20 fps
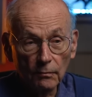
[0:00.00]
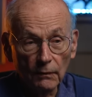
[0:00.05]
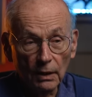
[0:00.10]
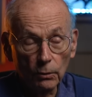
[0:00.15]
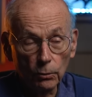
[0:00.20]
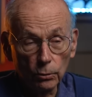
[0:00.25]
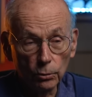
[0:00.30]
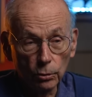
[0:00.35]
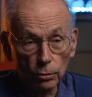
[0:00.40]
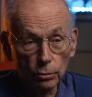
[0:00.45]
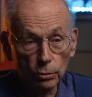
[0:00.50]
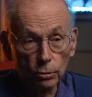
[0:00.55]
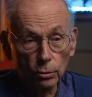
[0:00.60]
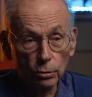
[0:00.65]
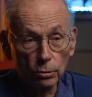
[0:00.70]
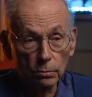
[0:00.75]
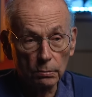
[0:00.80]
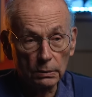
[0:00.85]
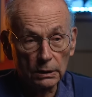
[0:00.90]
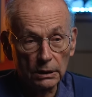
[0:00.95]
Et on donne
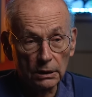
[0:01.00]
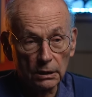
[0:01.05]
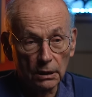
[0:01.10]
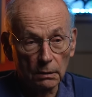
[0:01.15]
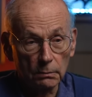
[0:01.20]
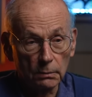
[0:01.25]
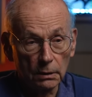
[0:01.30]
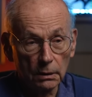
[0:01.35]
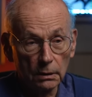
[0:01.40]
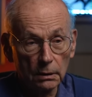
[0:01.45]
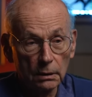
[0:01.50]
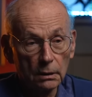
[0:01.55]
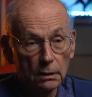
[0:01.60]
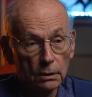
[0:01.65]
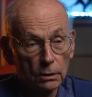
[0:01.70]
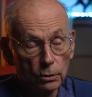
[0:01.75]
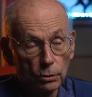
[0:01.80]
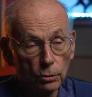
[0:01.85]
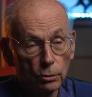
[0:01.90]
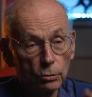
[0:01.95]
trop de médicaments.
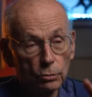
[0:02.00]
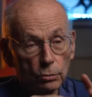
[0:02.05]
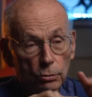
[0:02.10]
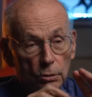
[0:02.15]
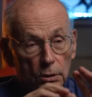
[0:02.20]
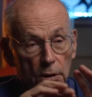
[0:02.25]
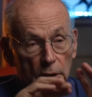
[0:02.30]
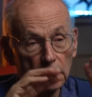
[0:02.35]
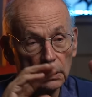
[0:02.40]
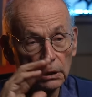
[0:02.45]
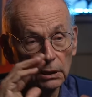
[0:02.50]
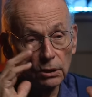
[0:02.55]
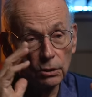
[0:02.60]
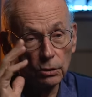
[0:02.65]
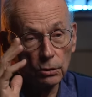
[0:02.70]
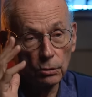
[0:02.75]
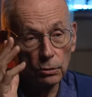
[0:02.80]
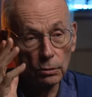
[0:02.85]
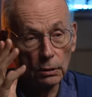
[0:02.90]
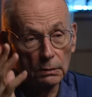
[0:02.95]
Donc une
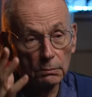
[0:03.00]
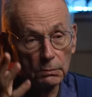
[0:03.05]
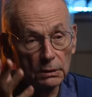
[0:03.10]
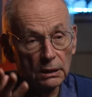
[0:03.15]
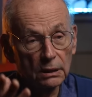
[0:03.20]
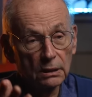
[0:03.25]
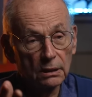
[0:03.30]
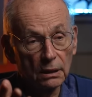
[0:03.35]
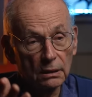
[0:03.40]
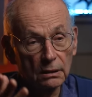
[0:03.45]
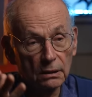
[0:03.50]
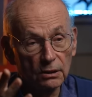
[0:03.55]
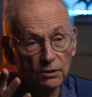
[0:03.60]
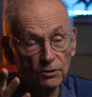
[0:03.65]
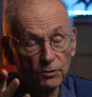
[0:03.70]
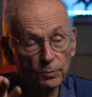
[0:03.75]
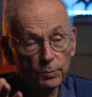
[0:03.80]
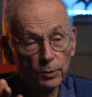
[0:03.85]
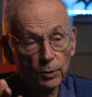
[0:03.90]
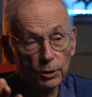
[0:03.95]
décision
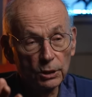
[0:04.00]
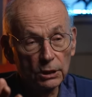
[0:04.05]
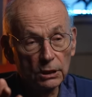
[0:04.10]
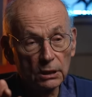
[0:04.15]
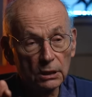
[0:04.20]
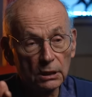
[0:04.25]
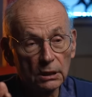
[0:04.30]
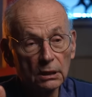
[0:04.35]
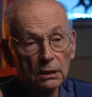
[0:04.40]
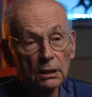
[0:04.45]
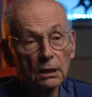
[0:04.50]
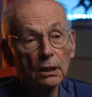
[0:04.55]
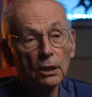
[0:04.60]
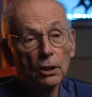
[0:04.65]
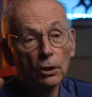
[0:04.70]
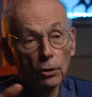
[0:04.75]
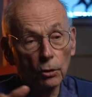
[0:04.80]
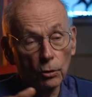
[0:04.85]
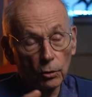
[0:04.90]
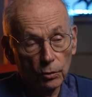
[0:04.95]
administrative politique
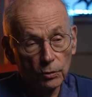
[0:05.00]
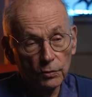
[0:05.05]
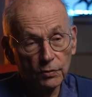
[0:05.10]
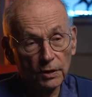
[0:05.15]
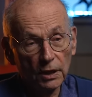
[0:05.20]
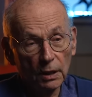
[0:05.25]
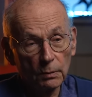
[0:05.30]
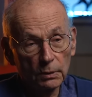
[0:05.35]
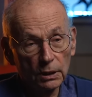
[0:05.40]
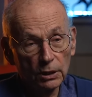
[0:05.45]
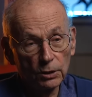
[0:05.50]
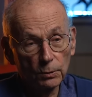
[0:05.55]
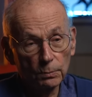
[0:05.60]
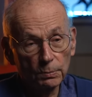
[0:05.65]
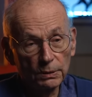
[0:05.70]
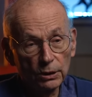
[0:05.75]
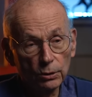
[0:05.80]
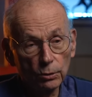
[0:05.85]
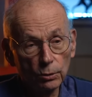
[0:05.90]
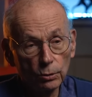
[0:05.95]
referme les
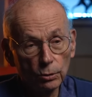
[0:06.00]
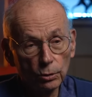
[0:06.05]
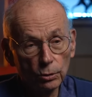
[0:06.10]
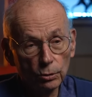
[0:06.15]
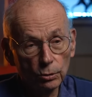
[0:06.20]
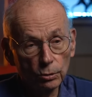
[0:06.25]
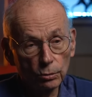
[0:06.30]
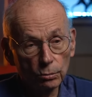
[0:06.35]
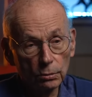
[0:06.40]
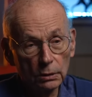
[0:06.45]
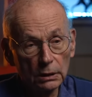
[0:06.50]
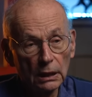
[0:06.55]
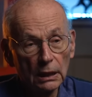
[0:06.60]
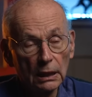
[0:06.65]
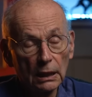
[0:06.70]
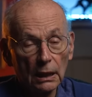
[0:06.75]
hôpitaux aujourd'hui,